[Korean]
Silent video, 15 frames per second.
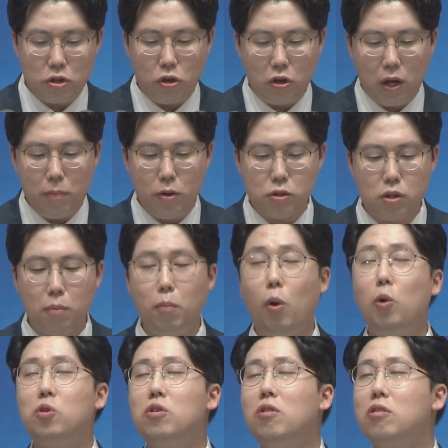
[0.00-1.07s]
쳐가면서
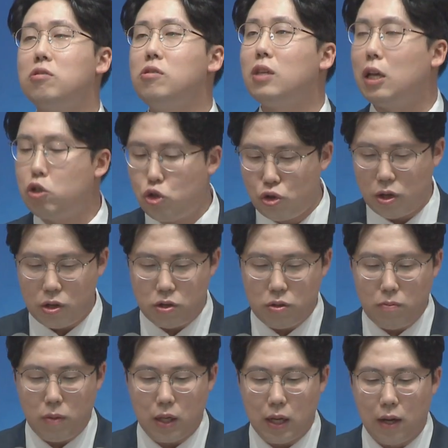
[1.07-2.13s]
모든 것을 다
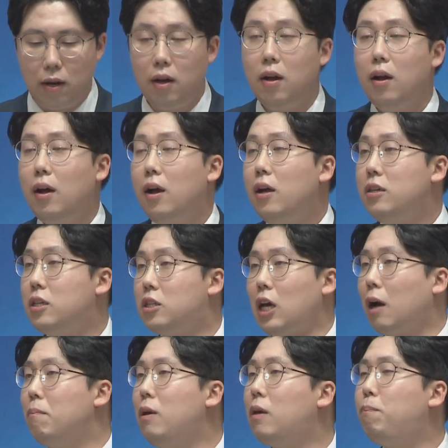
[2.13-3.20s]
취했습니다. 이제
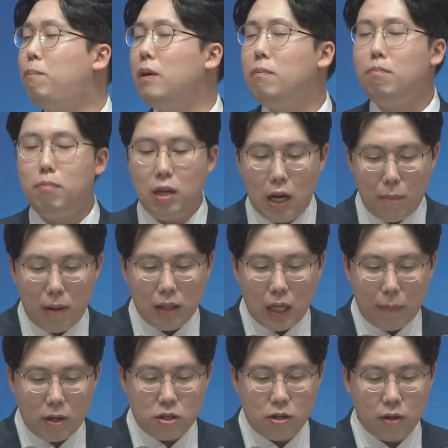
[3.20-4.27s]
장밋빛 미래만
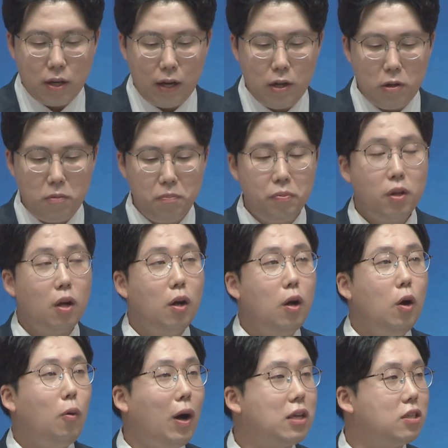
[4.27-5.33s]
남았을까요?
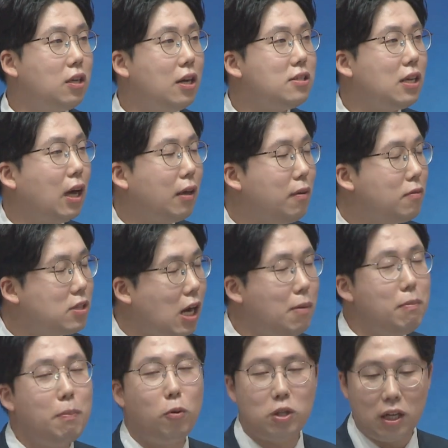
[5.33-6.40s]
확실한
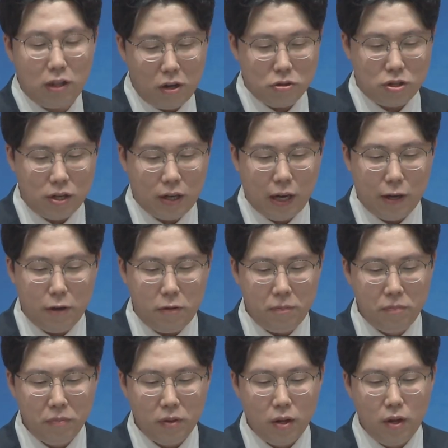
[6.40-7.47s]
삶이 보장되었을까요?
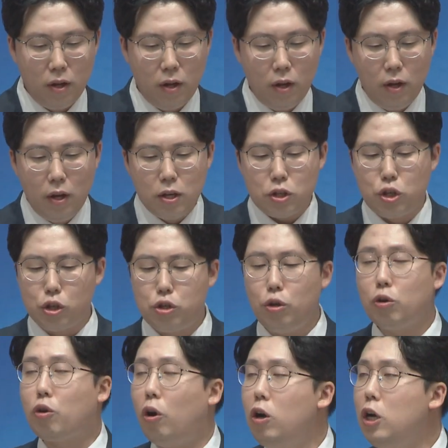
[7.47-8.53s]

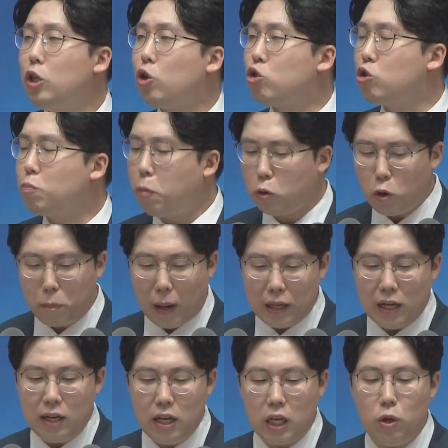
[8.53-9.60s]
스스로 권리도 축복도
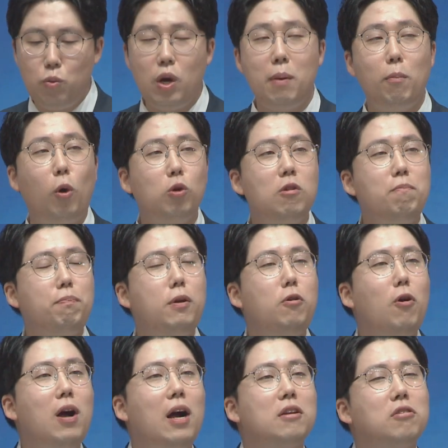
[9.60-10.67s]
받아내기 위해 모든
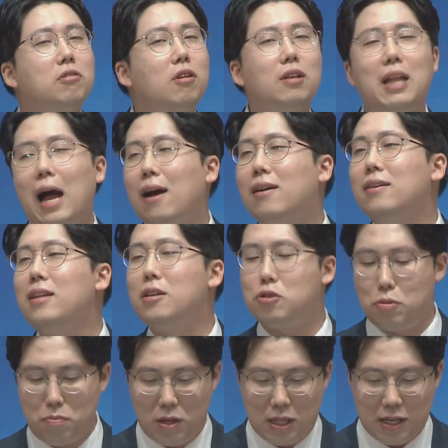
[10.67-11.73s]
필요한 과정들을 다
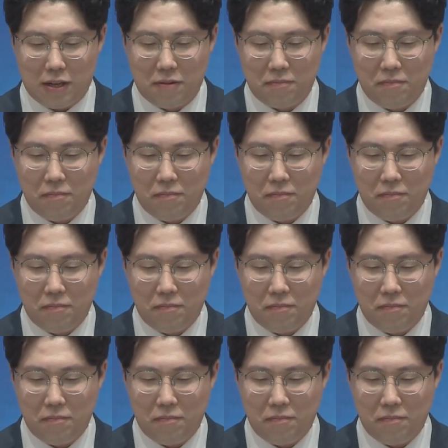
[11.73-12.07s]
끝냈습니다.